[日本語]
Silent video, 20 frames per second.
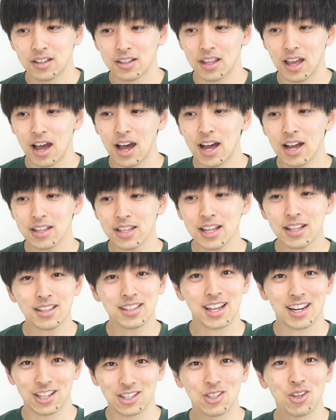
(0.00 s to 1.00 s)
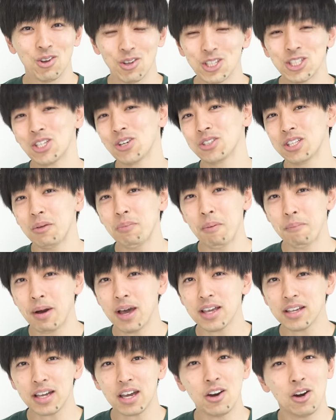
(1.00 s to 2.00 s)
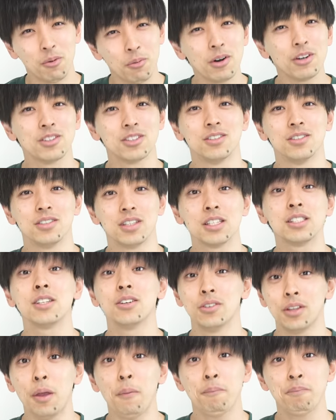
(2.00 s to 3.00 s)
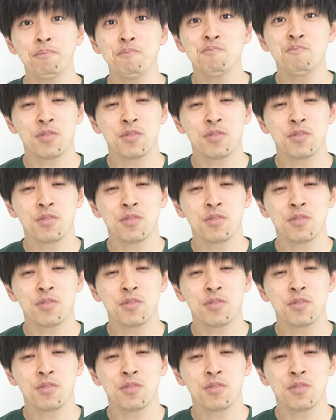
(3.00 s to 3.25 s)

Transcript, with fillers: で、ああなったらどうしようってやっぱ毎回思うんですよね。